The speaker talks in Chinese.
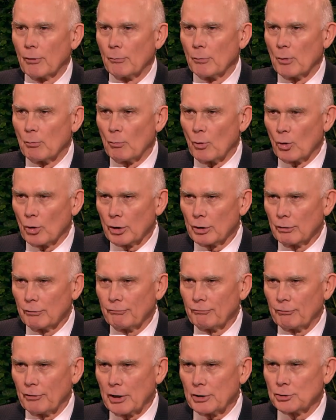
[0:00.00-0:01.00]
也自觉
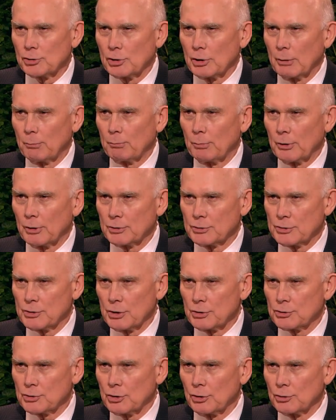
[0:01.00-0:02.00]
于在
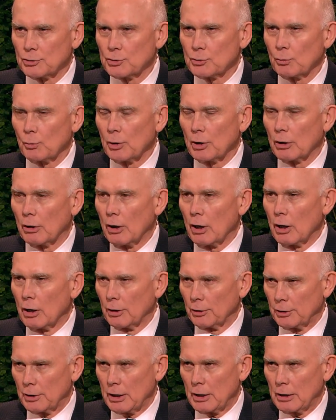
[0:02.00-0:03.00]
此艰困时
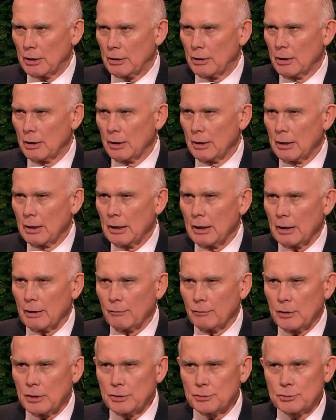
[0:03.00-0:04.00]
期人与人之
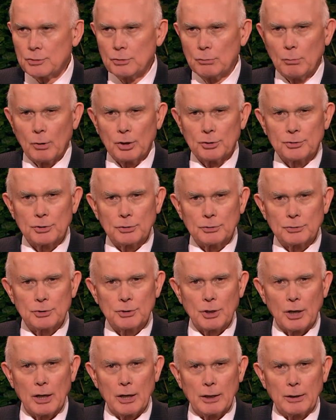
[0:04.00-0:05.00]
间所需要的
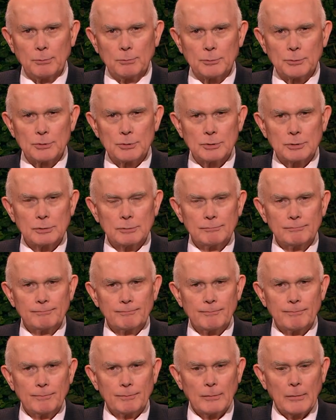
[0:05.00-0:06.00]
友谊和帮助。
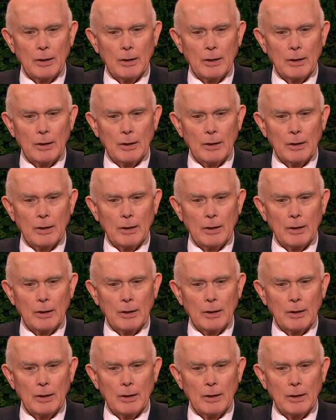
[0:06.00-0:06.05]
